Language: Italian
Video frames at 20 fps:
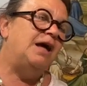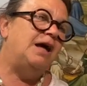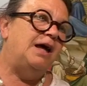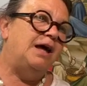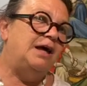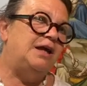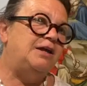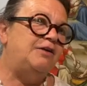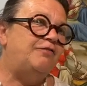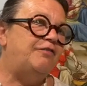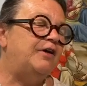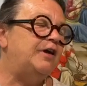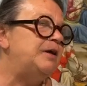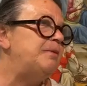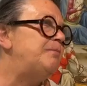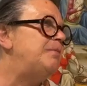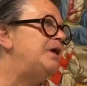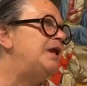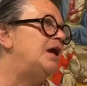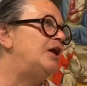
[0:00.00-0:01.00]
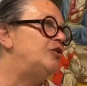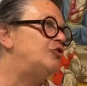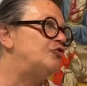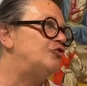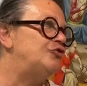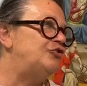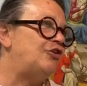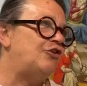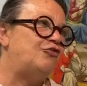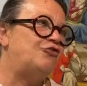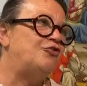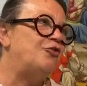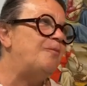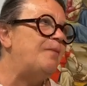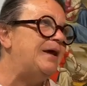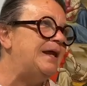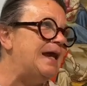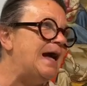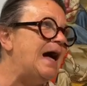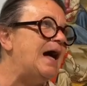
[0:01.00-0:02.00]
è, riferibile al contesto
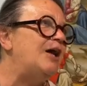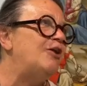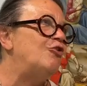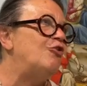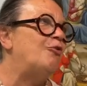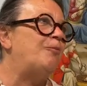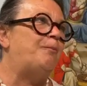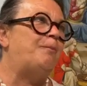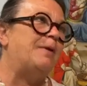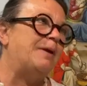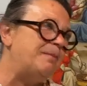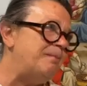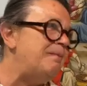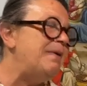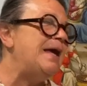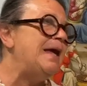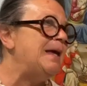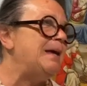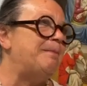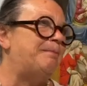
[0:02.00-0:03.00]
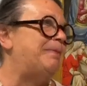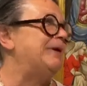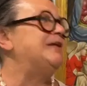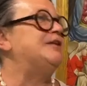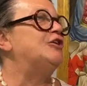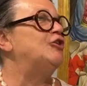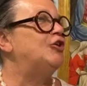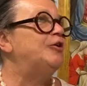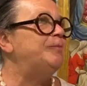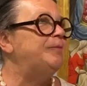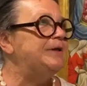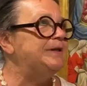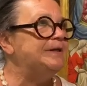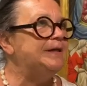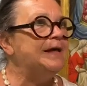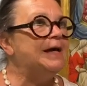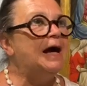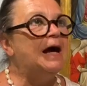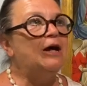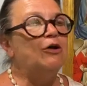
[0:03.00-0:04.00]
mariano, per me è
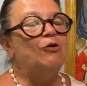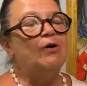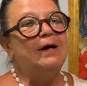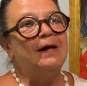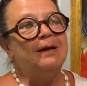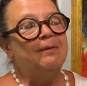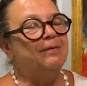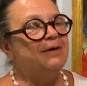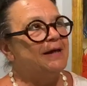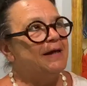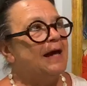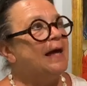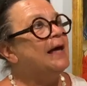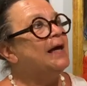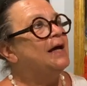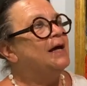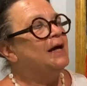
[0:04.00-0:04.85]
particolarmente caro anche perché